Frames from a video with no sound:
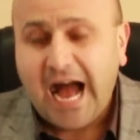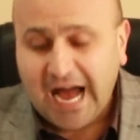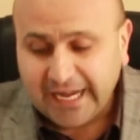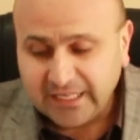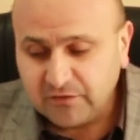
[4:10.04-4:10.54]

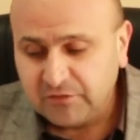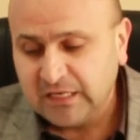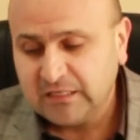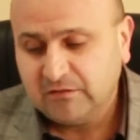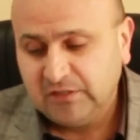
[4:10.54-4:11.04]
А эти
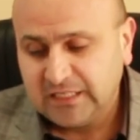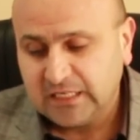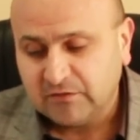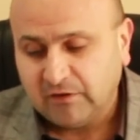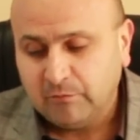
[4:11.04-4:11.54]
финансовые
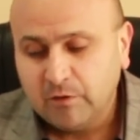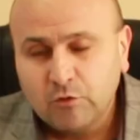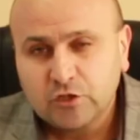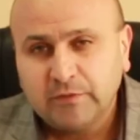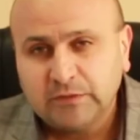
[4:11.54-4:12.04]
средства мы
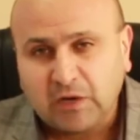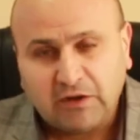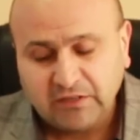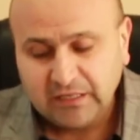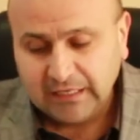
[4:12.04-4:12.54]
можем
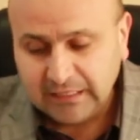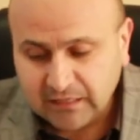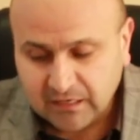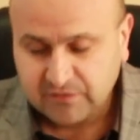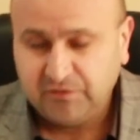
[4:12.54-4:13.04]
отправить и
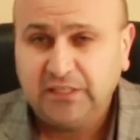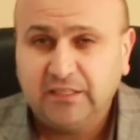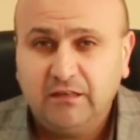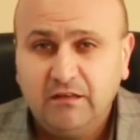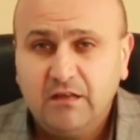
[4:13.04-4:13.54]
на
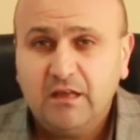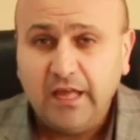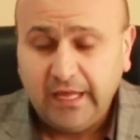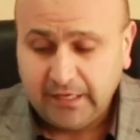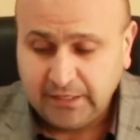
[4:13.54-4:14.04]
развитие
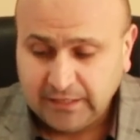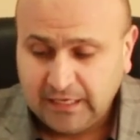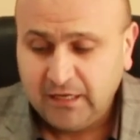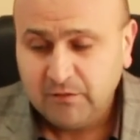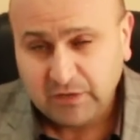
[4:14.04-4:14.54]
и
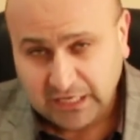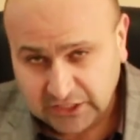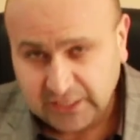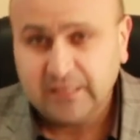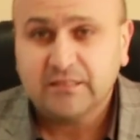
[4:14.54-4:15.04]
на
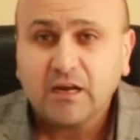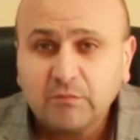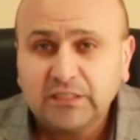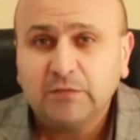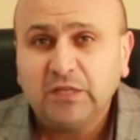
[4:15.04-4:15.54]
погашение
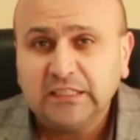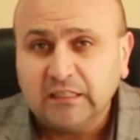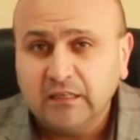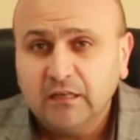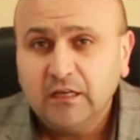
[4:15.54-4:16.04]
заработной платы.
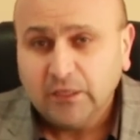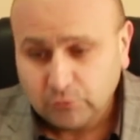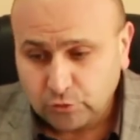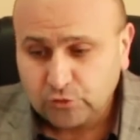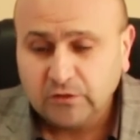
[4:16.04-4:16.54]

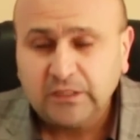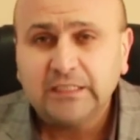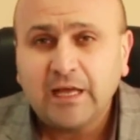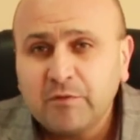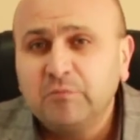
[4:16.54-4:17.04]
То, что и
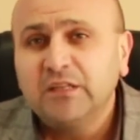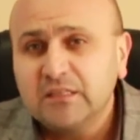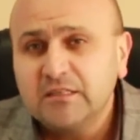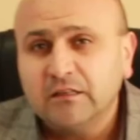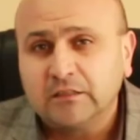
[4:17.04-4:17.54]
нами было
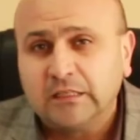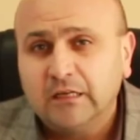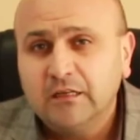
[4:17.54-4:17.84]
сделано.